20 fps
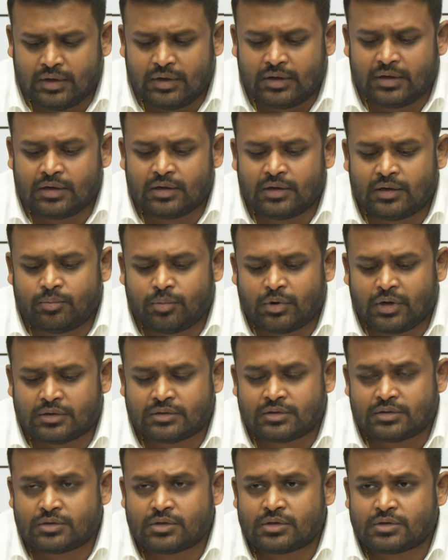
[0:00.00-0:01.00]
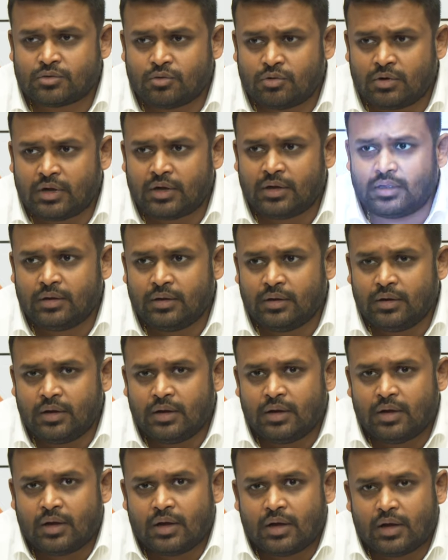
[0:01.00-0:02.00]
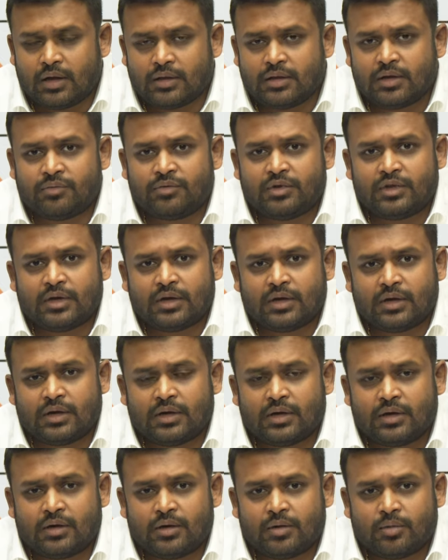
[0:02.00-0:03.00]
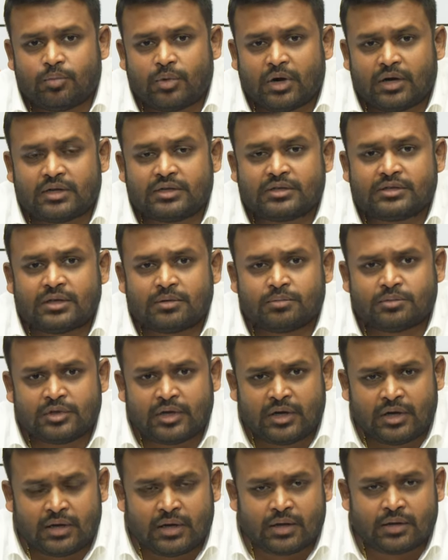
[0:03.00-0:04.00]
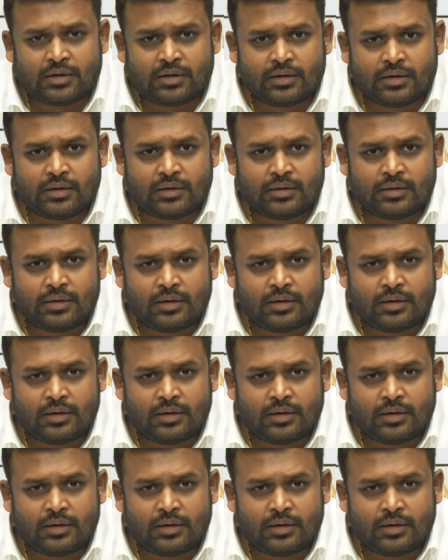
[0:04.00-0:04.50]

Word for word: ఇంటర్నల్ ప్రాసెసెస్ కూడా అదే విధంగా పటిష్టం చేయడానికి